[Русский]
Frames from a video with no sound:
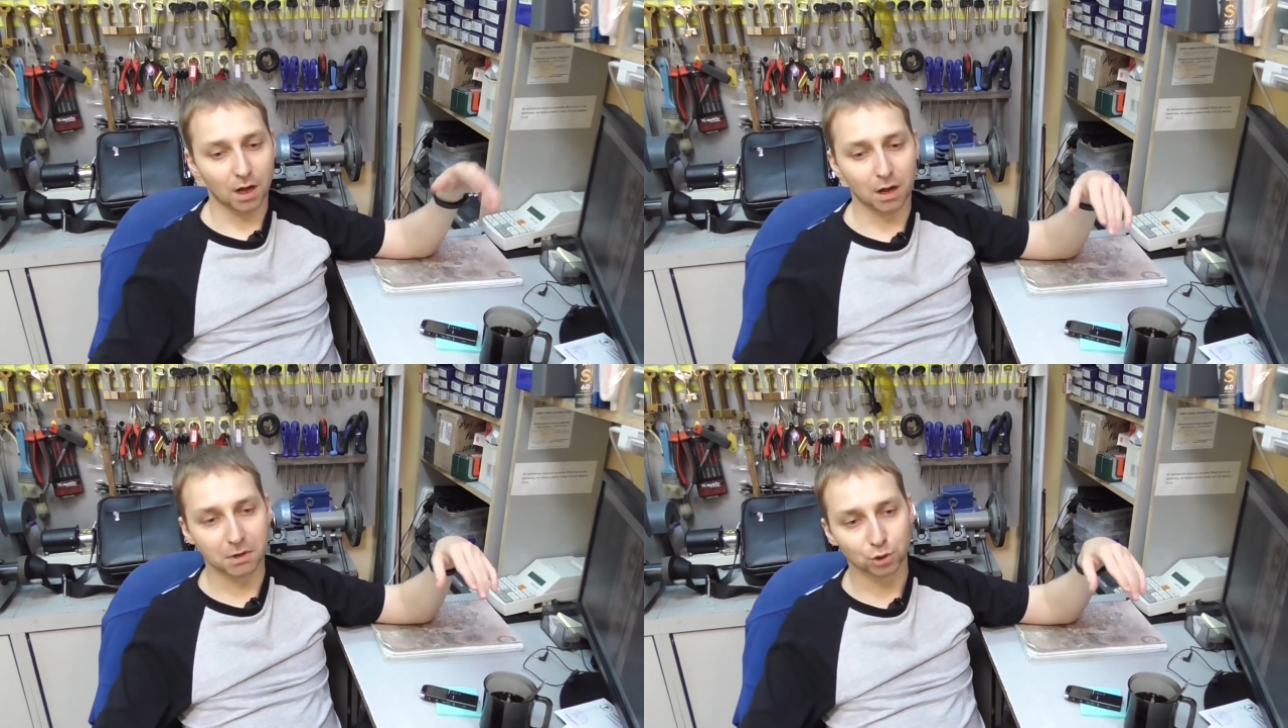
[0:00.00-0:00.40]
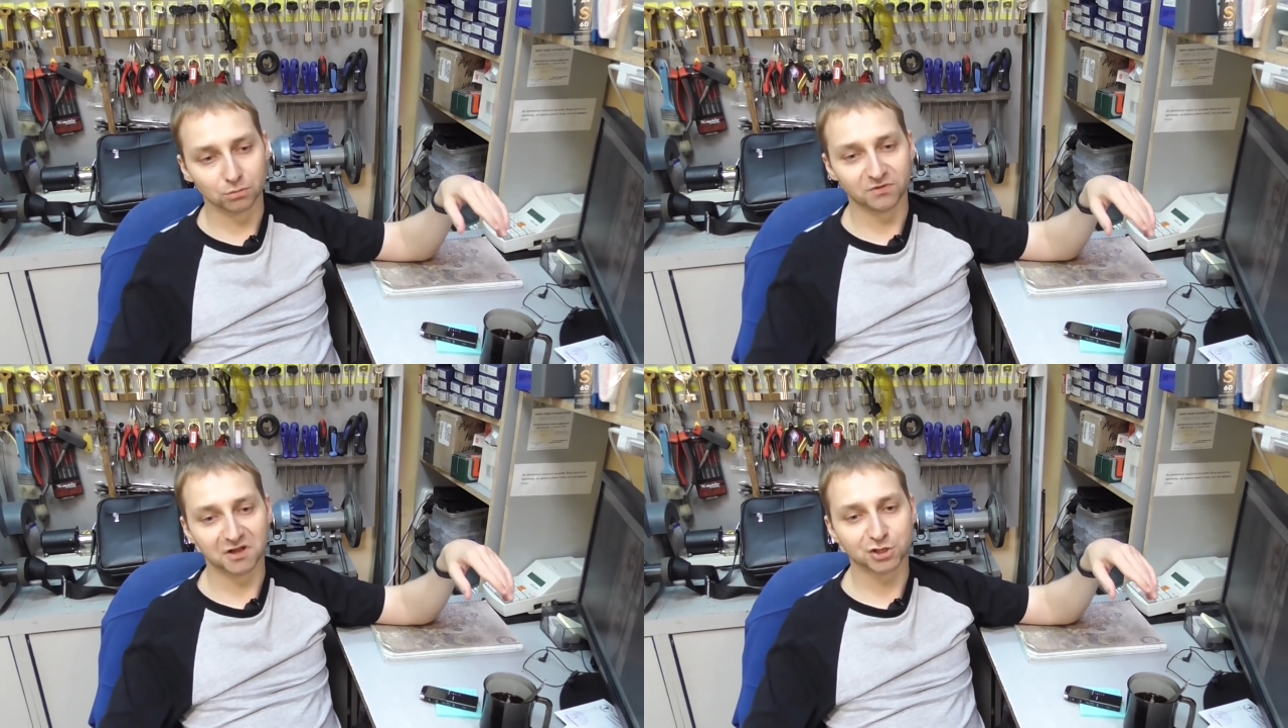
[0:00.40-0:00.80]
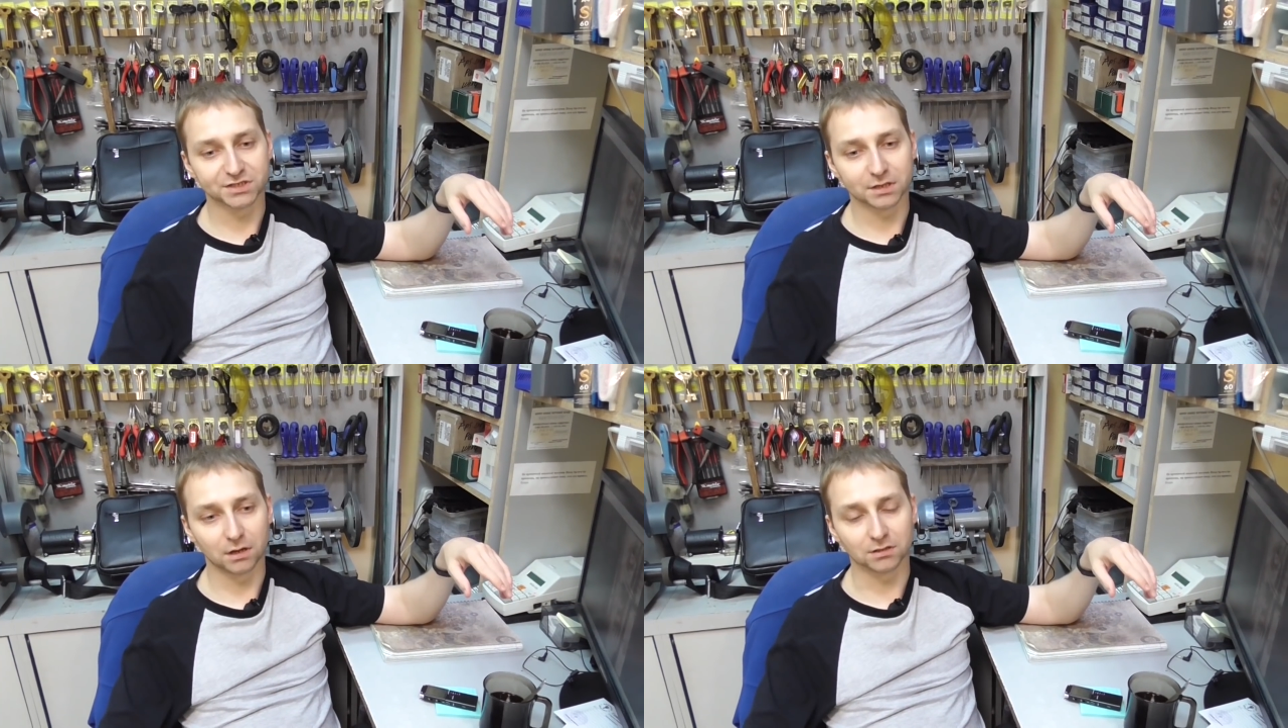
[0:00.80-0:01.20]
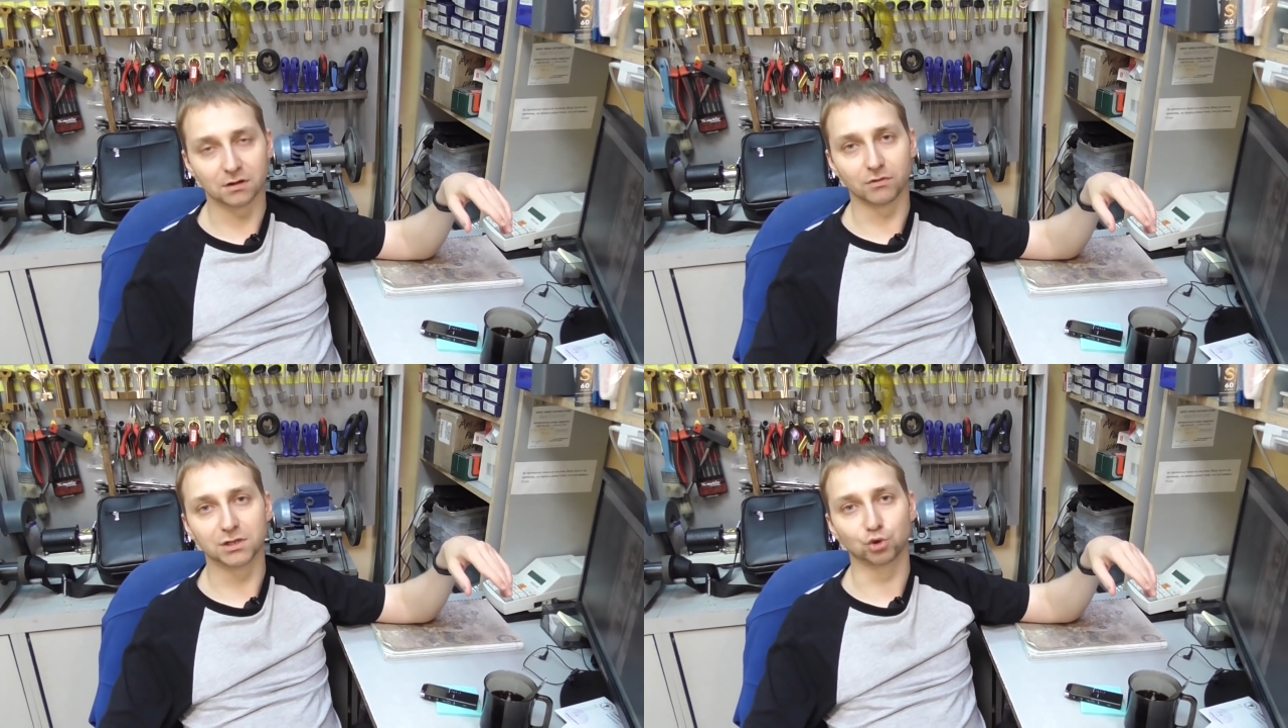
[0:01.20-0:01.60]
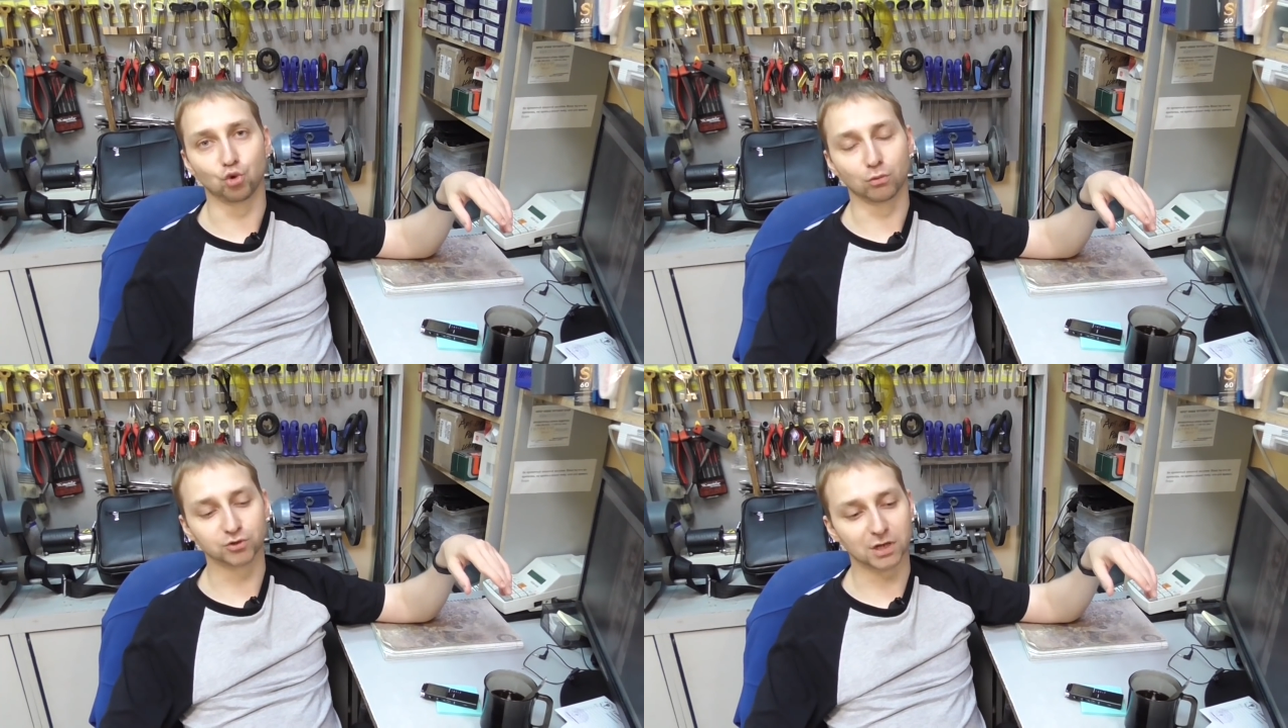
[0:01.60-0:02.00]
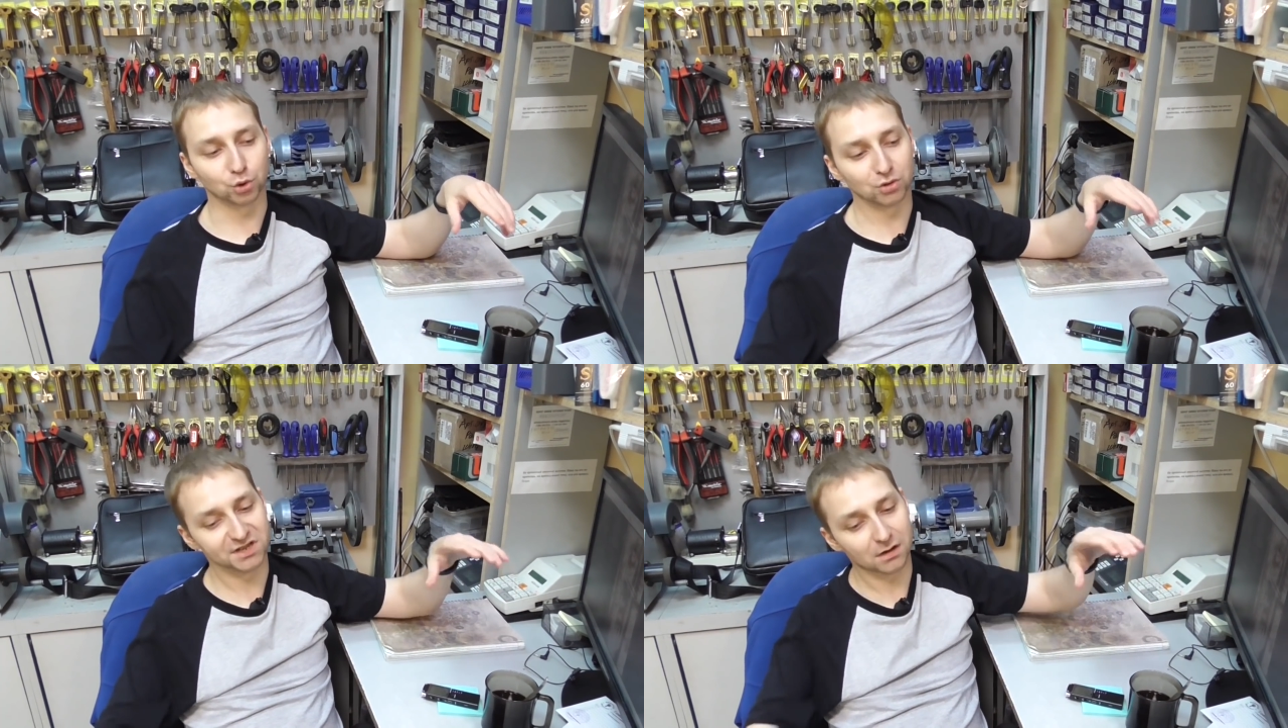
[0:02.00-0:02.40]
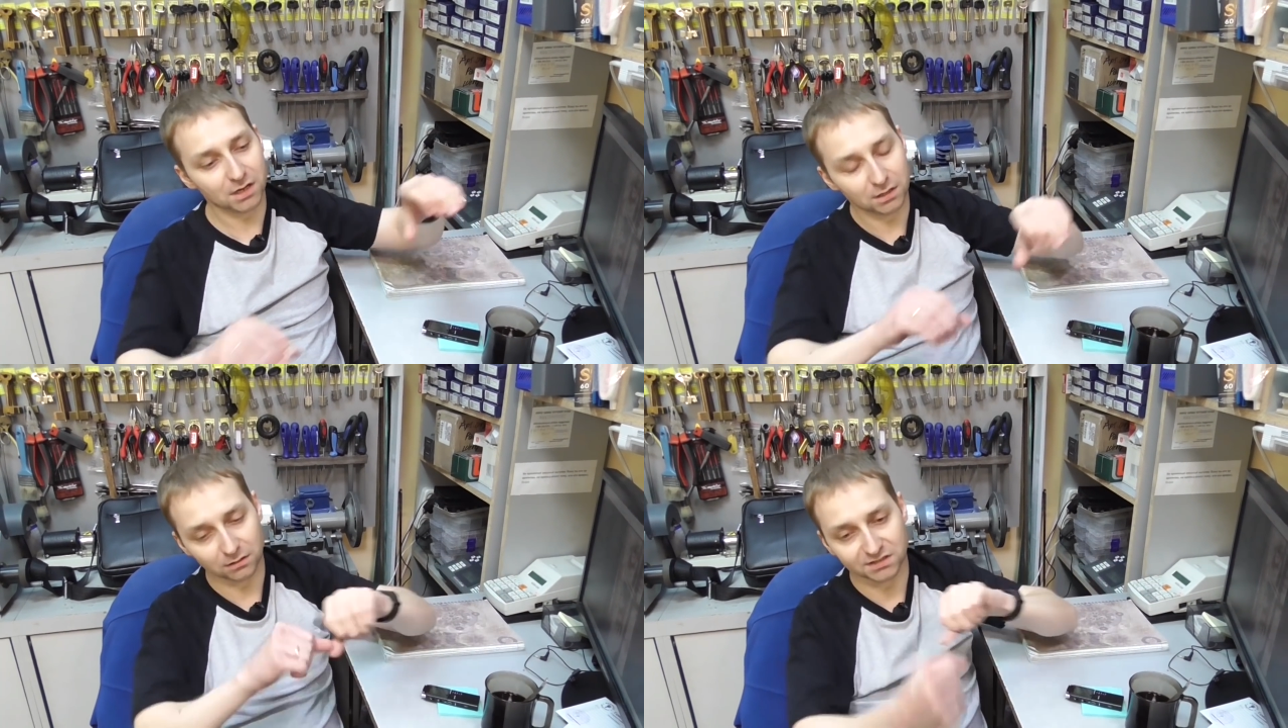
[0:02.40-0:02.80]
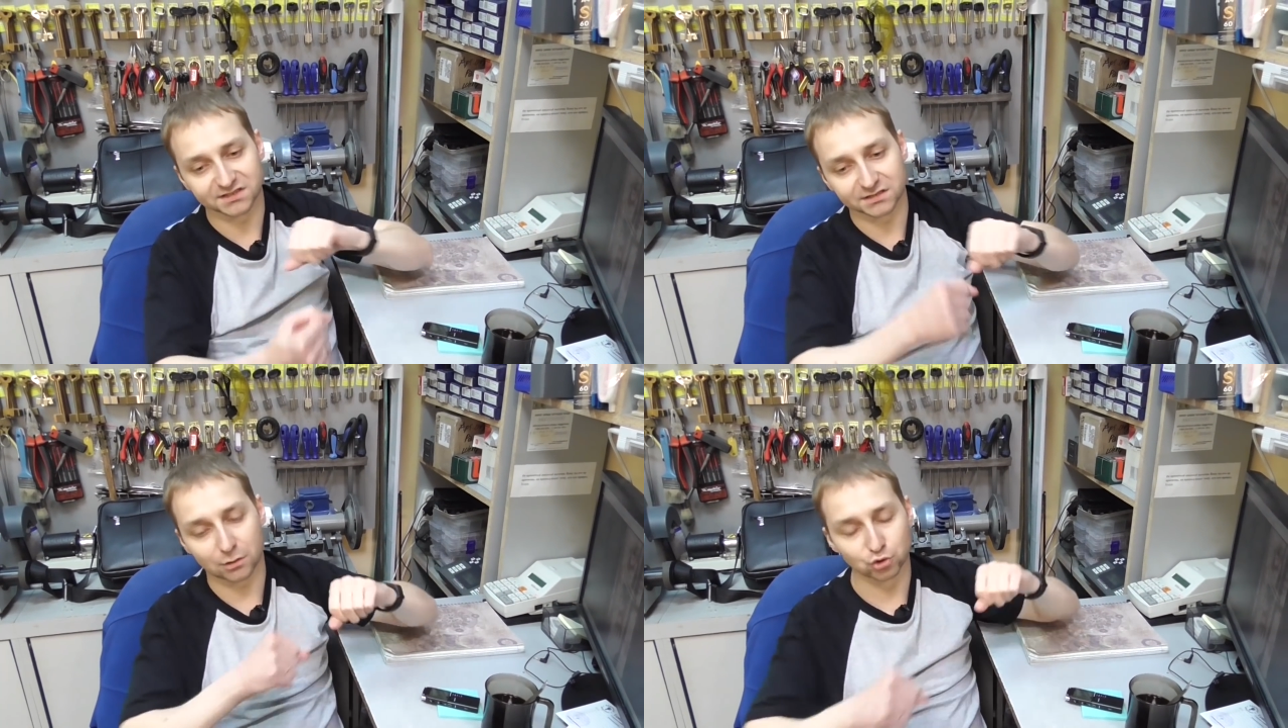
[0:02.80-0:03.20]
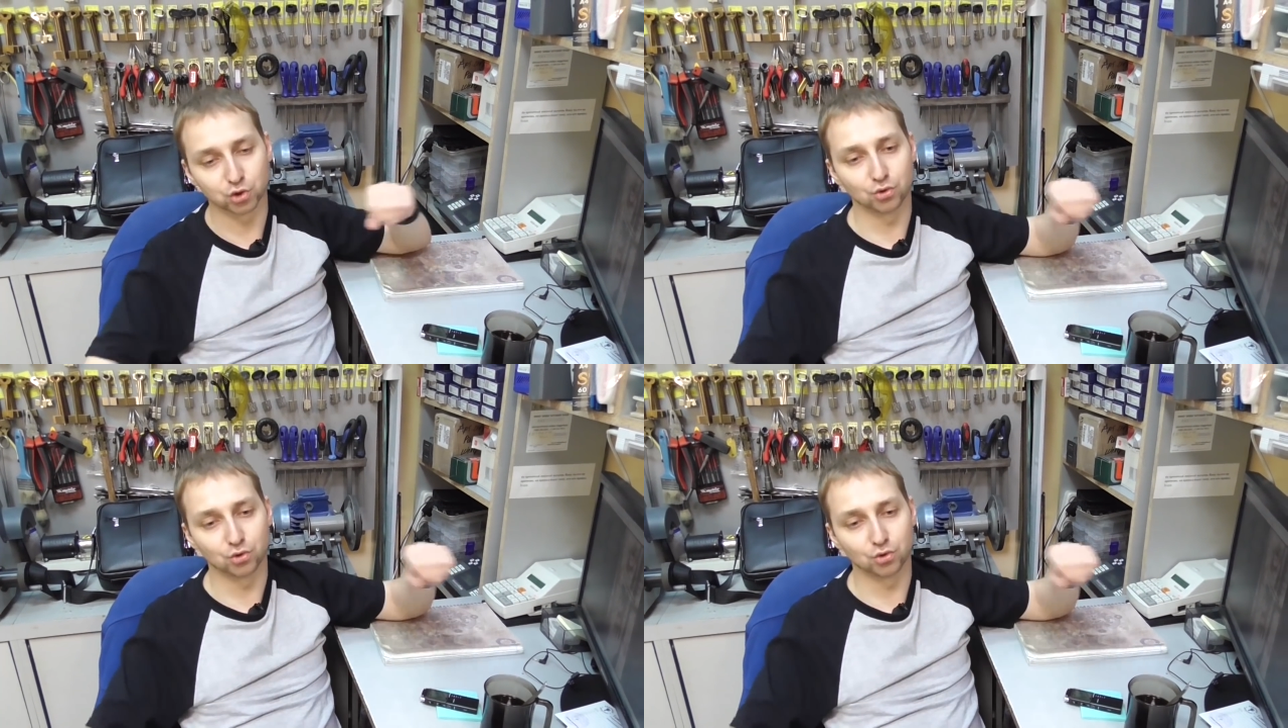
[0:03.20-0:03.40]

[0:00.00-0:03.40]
а потом 2 часа открывать этот корпус, который заклинил из-за того,